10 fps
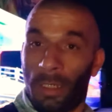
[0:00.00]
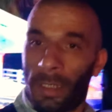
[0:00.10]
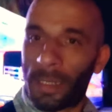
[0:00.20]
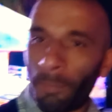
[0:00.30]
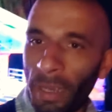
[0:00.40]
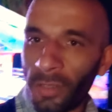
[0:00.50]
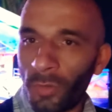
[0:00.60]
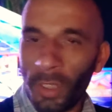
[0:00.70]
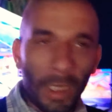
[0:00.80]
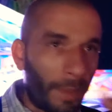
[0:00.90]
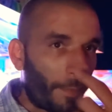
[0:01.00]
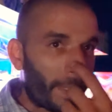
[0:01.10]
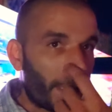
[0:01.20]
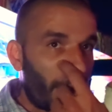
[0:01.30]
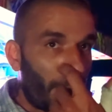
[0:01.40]
C'est pas un sujet qui est
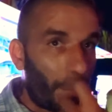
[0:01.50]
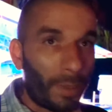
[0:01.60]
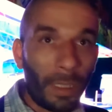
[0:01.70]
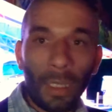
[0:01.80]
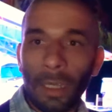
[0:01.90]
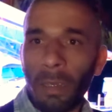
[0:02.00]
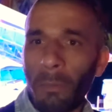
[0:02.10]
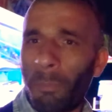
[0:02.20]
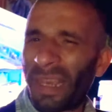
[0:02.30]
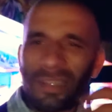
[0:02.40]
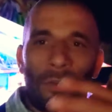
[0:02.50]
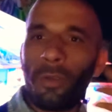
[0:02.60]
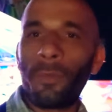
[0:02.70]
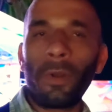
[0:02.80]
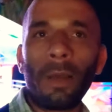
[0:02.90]
facile à aborder. Personne
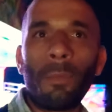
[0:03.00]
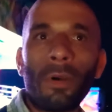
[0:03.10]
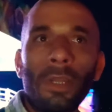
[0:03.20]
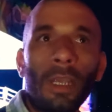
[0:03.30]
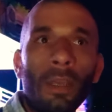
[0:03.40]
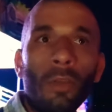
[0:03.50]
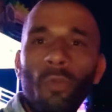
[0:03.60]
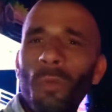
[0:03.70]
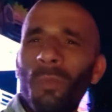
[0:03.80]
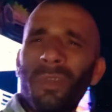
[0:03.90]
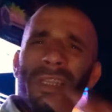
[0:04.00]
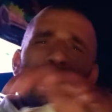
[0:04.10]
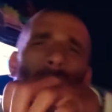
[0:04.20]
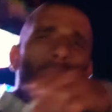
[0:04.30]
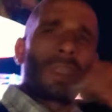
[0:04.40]
ne veut l'aborder. Tout le monde
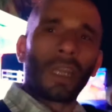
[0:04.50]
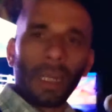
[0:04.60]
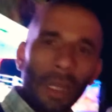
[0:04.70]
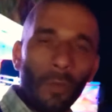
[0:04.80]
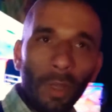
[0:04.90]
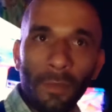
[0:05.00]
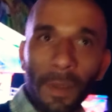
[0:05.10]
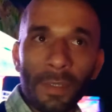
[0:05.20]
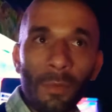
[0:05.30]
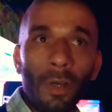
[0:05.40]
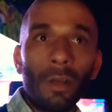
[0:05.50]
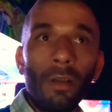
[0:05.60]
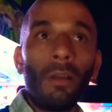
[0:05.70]
essaye de tirer la couette vers soi.